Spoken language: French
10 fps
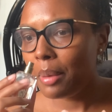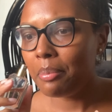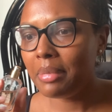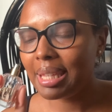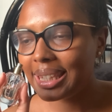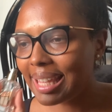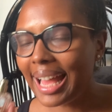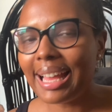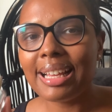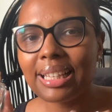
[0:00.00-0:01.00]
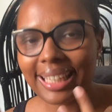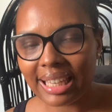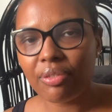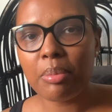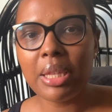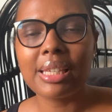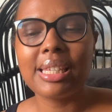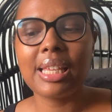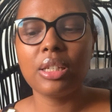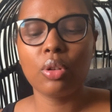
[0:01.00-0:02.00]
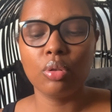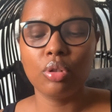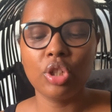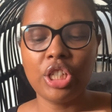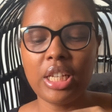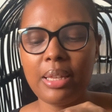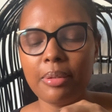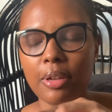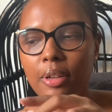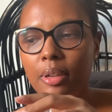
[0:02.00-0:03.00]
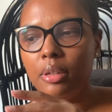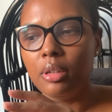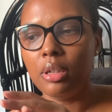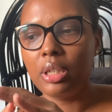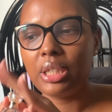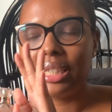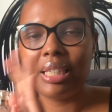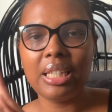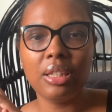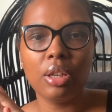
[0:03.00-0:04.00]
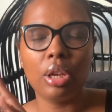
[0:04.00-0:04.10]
mais très féminin. C'est-à-dire que j'ai skin